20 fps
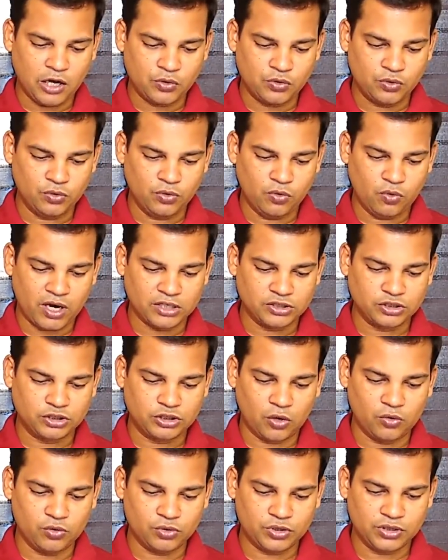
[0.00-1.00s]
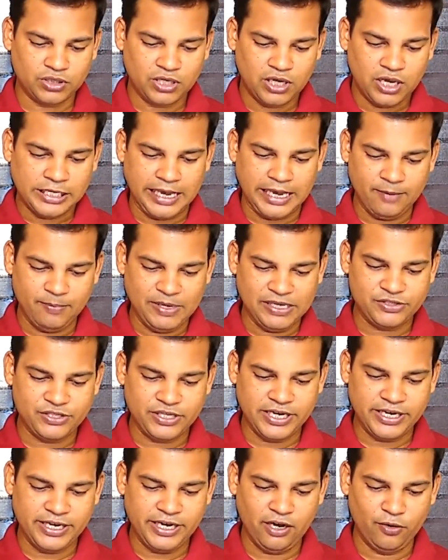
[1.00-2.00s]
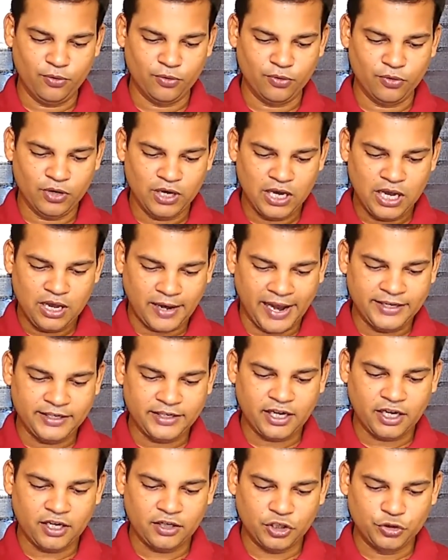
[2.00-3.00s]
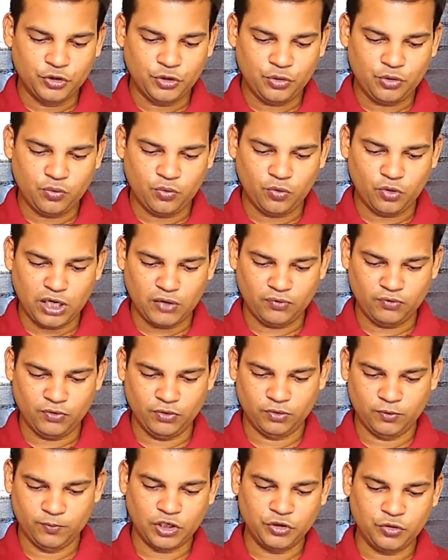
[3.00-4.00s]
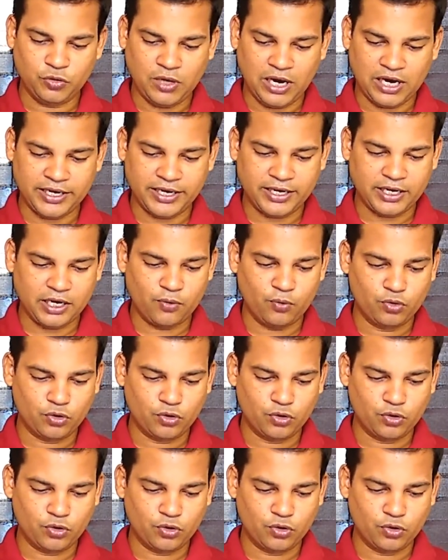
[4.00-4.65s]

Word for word: నాకు ఒక డౌట్ ఏబిసిడీలు లైన్ గా ఎందుకు ఉండవు ఎందుకు అక్కడక్కడ